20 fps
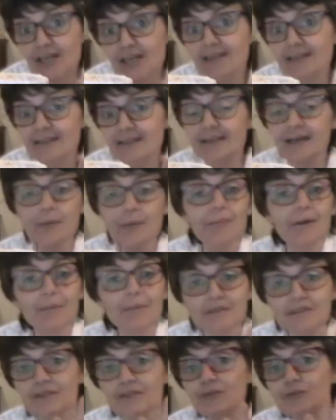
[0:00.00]
l'idée, même
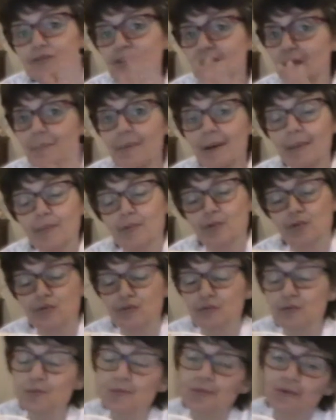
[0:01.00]
si vous c'est pas pour
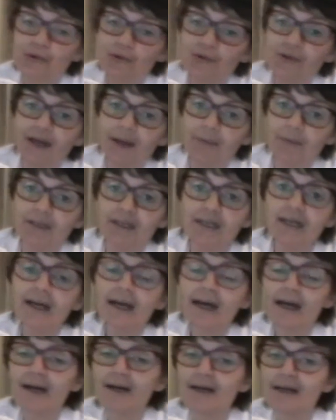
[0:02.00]
vous, pour une amie
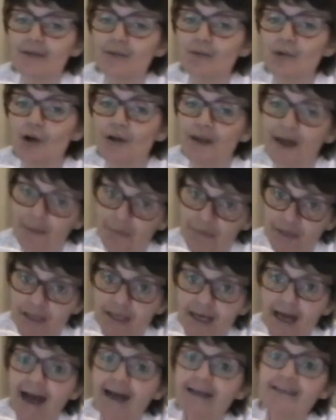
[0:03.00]
ou un
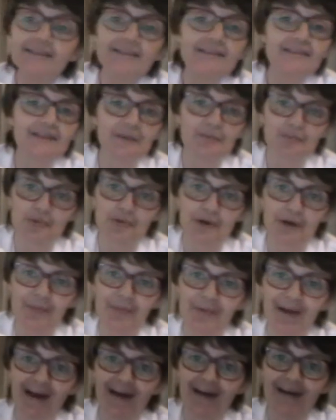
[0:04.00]
ami à qui ça pourrait
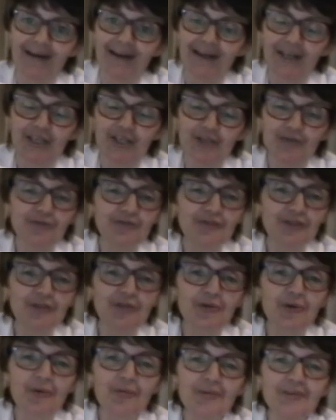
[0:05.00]
plaire. Je vous fais de
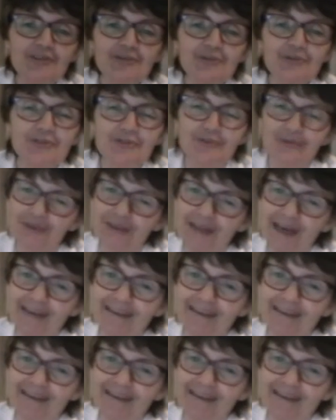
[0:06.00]
gros bisous. Je vous dis à